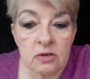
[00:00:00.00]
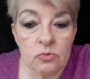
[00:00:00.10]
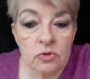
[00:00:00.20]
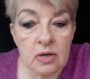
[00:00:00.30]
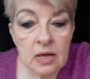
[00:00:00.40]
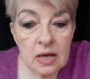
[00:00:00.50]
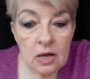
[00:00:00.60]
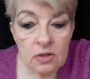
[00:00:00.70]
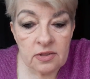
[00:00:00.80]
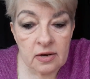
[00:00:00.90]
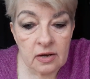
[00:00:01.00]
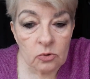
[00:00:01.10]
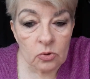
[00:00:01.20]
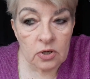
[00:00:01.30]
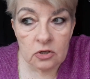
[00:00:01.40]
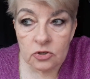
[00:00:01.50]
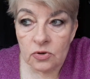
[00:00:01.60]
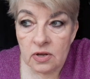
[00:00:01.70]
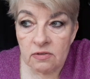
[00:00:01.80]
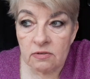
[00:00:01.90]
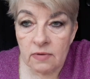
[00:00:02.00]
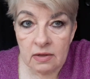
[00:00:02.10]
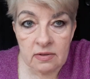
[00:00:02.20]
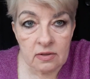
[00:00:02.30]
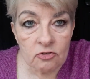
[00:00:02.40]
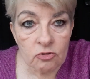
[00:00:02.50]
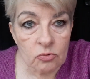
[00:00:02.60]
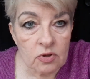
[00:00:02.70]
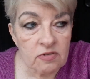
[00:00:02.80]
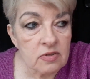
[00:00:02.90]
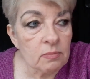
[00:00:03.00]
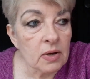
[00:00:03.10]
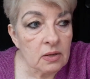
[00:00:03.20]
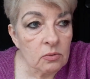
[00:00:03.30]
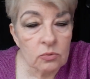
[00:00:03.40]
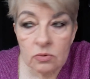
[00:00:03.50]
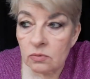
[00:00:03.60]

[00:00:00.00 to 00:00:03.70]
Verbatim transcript: люди те, которых еще есть связь, они что-то снимают.